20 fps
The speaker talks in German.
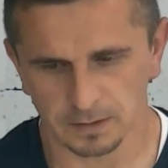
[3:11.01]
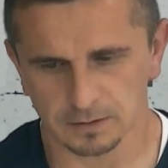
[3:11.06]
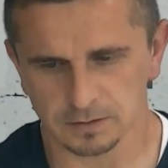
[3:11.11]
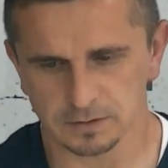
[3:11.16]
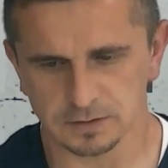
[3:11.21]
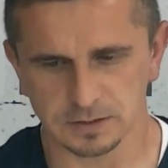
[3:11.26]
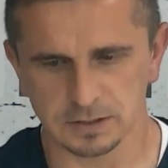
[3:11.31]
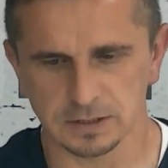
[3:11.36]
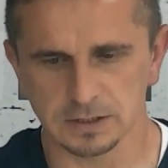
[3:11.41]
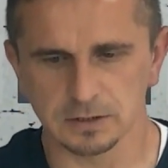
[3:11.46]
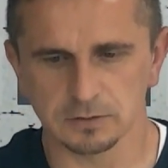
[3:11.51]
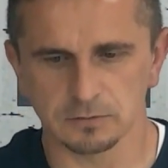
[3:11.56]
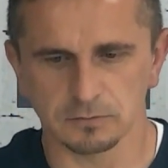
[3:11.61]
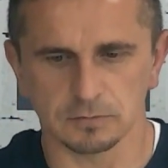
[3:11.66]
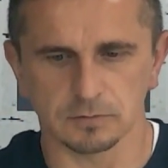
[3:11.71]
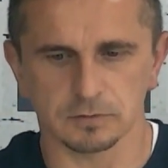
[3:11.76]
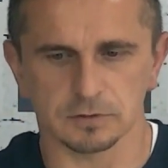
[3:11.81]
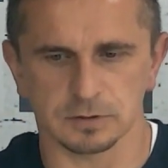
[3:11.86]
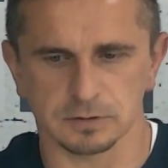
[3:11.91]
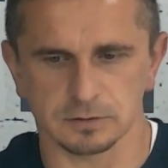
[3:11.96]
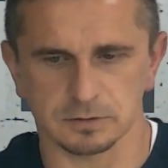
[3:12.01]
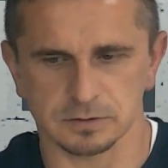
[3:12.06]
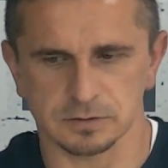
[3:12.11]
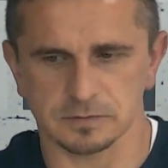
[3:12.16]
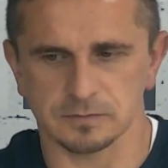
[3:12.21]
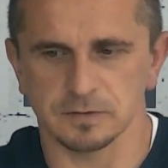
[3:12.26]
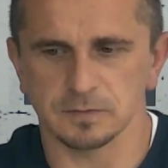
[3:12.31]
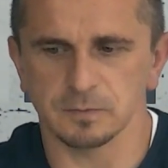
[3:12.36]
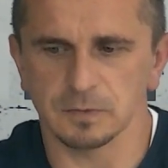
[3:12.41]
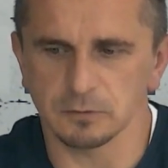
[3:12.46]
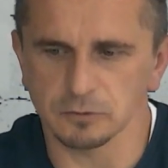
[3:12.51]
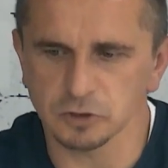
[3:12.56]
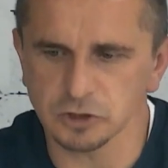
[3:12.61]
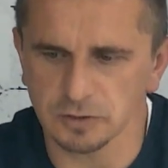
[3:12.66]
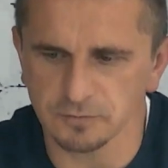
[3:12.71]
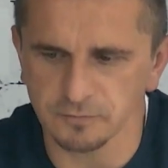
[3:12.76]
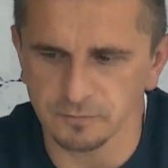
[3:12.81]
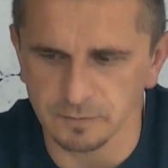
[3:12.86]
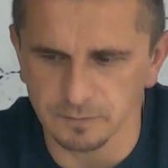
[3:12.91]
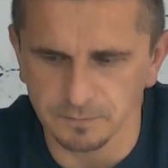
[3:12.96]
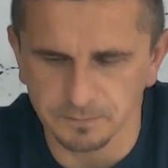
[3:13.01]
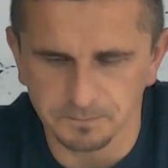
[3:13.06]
Sieg und das werden wir auch schaffen.